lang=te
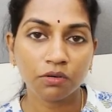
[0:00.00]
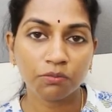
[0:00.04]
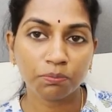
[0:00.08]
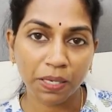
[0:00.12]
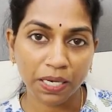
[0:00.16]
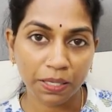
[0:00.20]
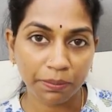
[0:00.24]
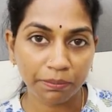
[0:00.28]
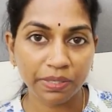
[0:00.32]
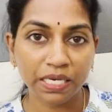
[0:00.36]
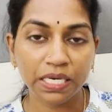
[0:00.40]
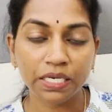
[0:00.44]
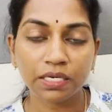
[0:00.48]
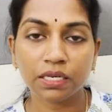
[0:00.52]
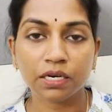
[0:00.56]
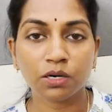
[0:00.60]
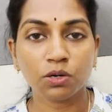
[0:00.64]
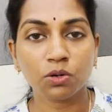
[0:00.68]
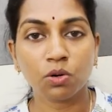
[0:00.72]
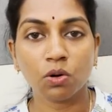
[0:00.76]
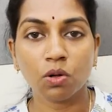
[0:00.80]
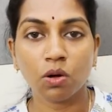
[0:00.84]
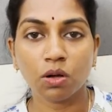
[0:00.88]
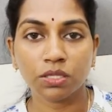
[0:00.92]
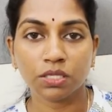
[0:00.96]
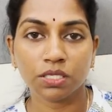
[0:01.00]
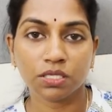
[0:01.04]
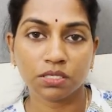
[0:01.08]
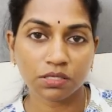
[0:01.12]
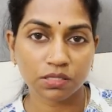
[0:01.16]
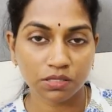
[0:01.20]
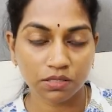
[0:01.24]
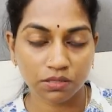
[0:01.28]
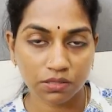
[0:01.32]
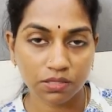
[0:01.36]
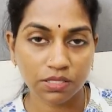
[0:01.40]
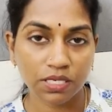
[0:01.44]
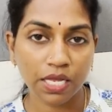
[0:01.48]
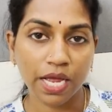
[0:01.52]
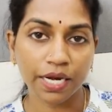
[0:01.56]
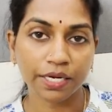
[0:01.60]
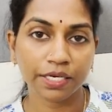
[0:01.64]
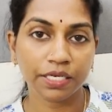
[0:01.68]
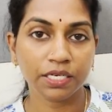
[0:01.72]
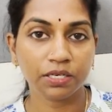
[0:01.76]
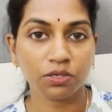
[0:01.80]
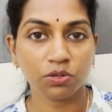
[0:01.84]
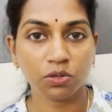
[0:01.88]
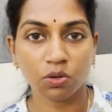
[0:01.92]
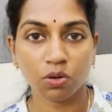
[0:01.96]
పర్ మీటర్ క్లాత్
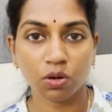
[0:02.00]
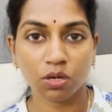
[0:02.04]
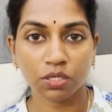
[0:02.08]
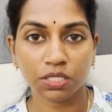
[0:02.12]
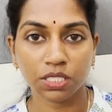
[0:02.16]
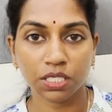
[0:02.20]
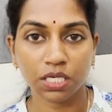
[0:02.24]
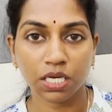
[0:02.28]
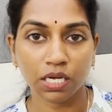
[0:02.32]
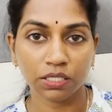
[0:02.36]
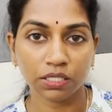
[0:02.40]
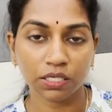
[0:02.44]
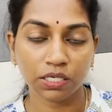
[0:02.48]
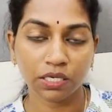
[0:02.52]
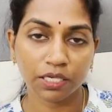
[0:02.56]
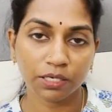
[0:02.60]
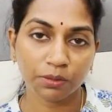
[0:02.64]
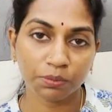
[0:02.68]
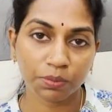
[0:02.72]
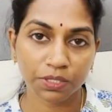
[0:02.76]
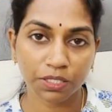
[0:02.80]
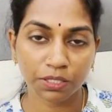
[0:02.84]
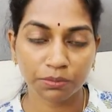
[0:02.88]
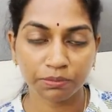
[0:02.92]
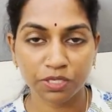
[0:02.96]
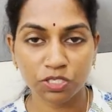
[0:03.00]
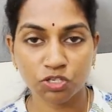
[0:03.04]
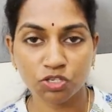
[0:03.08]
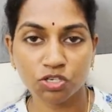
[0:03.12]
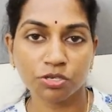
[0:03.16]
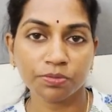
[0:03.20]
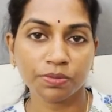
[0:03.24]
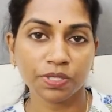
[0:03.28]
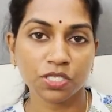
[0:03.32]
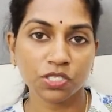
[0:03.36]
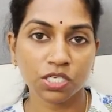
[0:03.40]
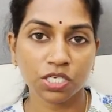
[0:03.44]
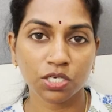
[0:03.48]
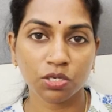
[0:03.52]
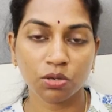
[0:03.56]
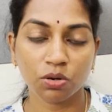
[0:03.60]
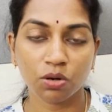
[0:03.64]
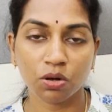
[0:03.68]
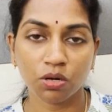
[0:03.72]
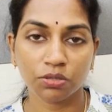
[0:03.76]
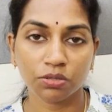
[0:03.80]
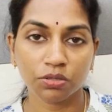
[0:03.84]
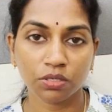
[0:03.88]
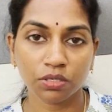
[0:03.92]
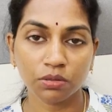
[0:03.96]
సాటిన్ క్లాత్ కానీ లేకపోతే మంచి మంచి
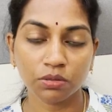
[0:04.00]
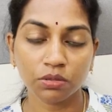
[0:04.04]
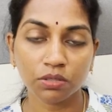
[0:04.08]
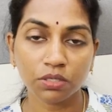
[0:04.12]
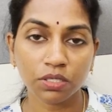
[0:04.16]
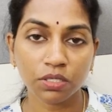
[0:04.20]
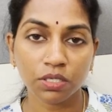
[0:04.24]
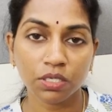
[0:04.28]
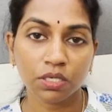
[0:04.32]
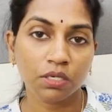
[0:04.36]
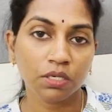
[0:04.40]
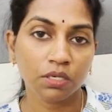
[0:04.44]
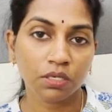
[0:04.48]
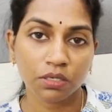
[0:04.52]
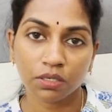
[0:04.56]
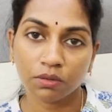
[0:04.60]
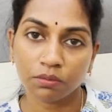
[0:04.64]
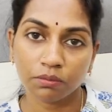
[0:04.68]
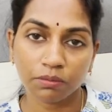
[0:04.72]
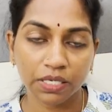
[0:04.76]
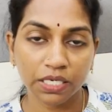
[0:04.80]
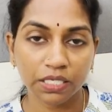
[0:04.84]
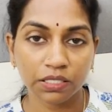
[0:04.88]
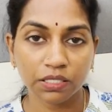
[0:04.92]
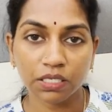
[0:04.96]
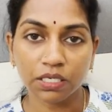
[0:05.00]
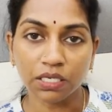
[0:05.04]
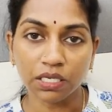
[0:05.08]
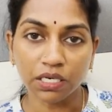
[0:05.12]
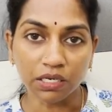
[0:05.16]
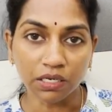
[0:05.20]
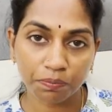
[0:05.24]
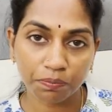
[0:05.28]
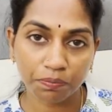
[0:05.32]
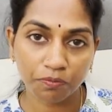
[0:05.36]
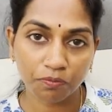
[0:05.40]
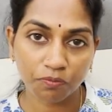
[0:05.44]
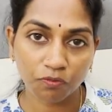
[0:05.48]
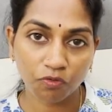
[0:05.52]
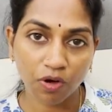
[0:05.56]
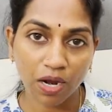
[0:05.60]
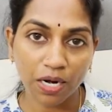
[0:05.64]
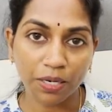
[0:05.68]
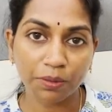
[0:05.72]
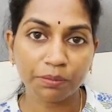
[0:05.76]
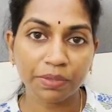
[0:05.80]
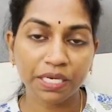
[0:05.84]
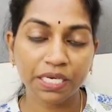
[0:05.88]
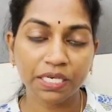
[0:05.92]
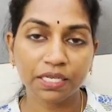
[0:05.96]
క్లాత్లో మనకి
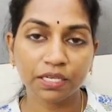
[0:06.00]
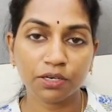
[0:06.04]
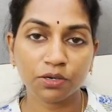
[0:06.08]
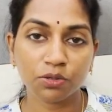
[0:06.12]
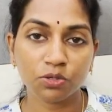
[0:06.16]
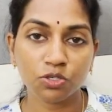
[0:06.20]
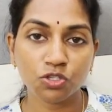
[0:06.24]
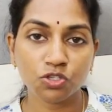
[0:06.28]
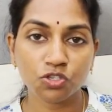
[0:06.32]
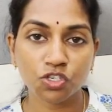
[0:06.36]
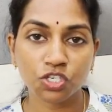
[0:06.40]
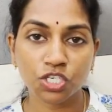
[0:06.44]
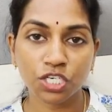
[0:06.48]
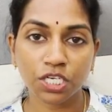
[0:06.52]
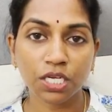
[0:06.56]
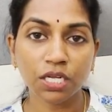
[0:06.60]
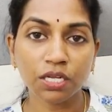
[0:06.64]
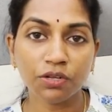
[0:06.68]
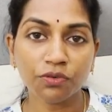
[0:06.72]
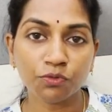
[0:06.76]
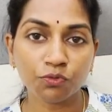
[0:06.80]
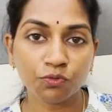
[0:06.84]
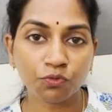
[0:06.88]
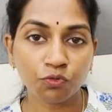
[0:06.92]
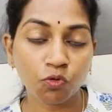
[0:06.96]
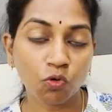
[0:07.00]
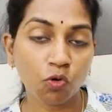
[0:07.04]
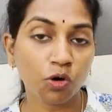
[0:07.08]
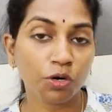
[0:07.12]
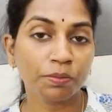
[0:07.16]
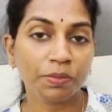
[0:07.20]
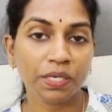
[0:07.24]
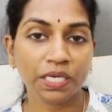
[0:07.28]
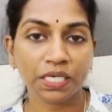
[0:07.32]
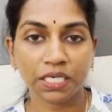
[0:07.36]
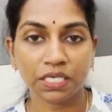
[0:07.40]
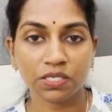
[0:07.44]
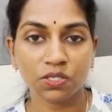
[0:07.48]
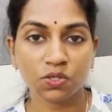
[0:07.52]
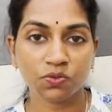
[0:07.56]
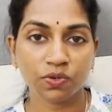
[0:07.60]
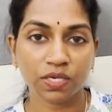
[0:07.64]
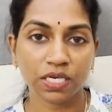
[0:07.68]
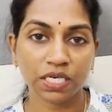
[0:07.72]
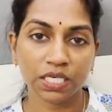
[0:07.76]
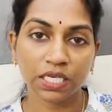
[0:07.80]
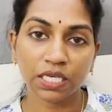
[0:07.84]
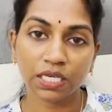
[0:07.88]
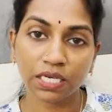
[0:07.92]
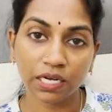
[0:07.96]
వన్ మీటర్ నుంచి ఫోర్ మీటర్స్
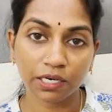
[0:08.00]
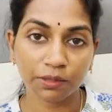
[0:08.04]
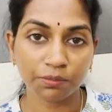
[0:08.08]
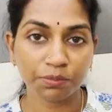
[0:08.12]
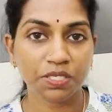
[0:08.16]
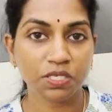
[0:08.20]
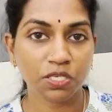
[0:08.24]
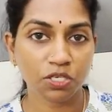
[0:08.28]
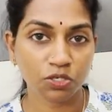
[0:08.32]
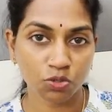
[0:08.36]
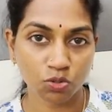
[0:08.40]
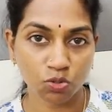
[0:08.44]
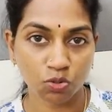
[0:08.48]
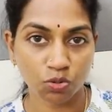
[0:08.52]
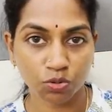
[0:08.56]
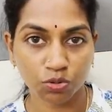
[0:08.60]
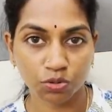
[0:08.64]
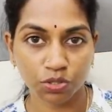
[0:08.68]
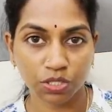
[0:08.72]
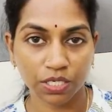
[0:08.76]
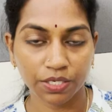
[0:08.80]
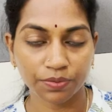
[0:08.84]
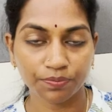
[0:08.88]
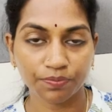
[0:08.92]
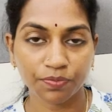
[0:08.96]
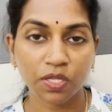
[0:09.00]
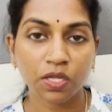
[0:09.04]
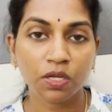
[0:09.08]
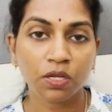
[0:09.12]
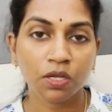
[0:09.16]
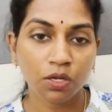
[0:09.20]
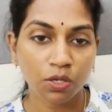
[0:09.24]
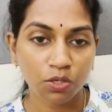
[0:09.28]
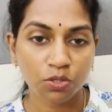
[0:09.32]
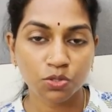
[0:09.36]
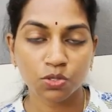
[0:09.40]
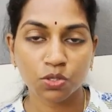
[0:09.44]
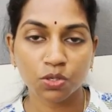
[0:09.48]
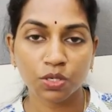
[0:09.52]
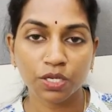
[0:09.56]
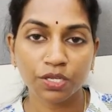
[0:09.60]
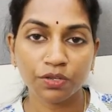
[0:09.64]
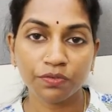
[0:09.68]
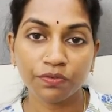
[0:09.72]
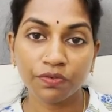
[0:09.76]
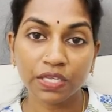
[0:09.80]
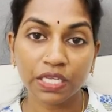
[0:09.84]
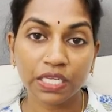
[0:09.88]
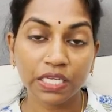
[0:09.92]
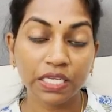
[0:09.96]
వరకు కట్ పీసెస్ దొరుకుతాయి సో
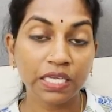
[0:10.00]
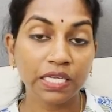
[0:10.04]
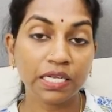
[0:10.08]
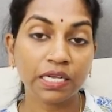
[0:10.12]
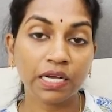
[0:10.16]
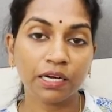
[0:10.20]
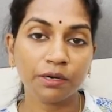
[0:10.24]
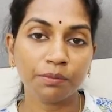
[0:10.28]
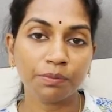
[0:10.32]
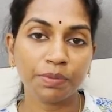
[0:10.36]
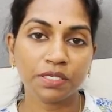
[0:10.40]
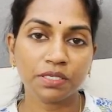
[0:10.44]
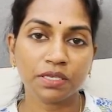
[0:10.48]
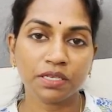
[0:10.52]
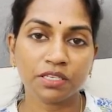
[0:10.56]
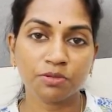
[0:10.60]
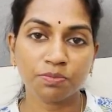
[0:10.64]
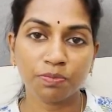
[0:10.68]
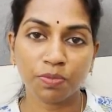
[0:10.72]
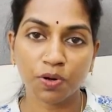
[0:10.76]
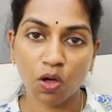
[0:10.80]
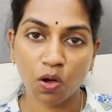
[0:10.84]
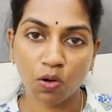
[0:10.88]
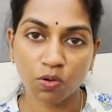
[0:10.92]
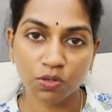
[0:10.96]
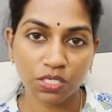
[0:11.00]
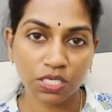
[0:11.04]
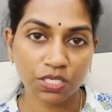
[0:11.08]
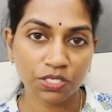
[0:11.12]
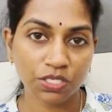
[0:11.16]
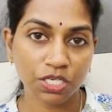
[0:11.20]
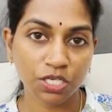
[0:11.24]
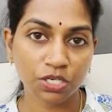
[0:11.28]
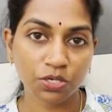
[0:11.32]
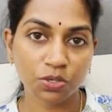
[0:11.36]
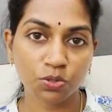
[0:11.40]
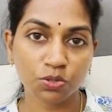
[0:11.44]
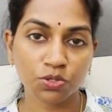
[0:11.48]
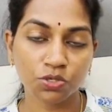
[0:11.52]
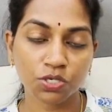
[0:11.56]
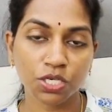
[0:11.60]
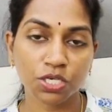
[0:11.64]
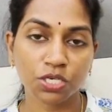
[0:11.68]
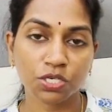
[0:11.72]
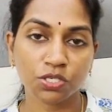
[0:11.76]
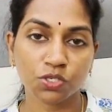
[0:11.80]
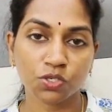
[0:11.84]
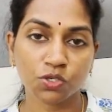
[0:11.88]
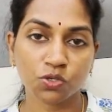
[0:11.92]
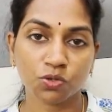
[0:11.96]
ఇవి ఈ కట్ పీసెస్ బ్లౌజెస్కి యూజ్
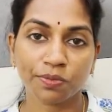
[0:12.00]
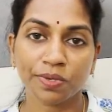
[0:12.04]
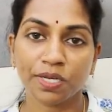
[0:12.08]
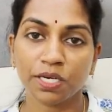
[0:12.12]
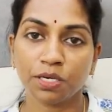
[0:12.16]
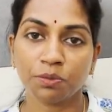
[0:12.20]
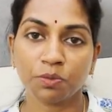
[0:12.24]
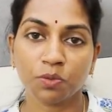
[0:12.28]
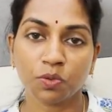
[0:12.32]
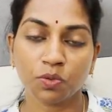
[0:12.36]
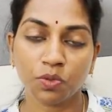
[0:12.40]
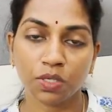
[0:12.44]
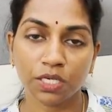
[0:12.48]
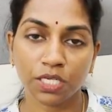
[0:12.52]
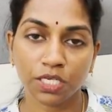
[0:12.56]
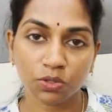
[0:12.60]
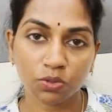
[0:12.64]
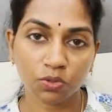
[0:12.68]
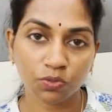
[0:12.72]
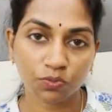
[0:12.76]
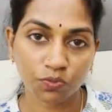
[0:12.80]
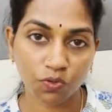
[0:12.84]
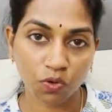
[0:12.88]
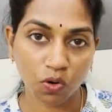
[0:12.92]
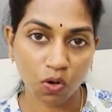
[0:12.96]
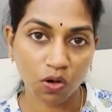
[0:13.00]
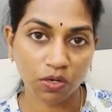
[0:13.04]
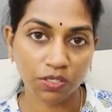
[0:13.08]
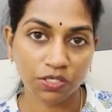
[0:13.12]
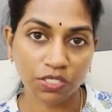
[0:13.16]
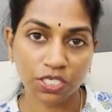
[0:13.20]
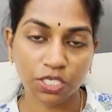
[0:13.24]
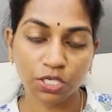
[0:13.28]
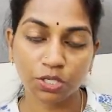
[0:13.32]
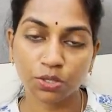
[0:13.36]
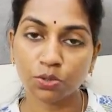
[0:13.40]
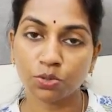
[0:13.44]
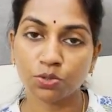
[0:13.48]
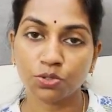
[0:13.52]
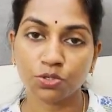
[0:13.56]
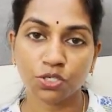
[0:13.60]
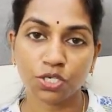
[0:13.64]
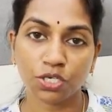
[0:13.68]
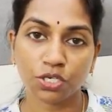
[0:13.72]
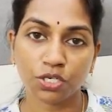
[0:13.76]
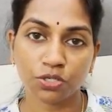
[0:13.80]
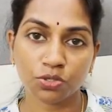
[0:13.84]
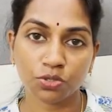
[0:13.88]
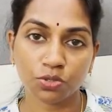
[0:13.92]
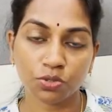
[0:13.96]
చేయొచ్చు మనము లేదు ఫ్రాక్స్కి యూజ్
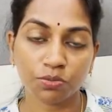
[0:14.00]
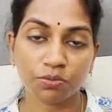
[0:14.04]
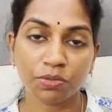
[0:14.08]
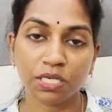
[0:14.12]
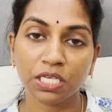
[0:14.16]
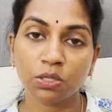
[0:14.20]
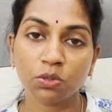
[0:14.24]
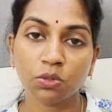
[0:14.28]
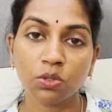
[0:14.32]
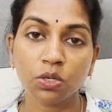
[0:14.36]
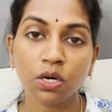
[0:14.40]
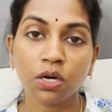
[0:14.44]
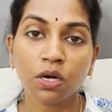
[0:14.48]
చేయొచ్చు మీకు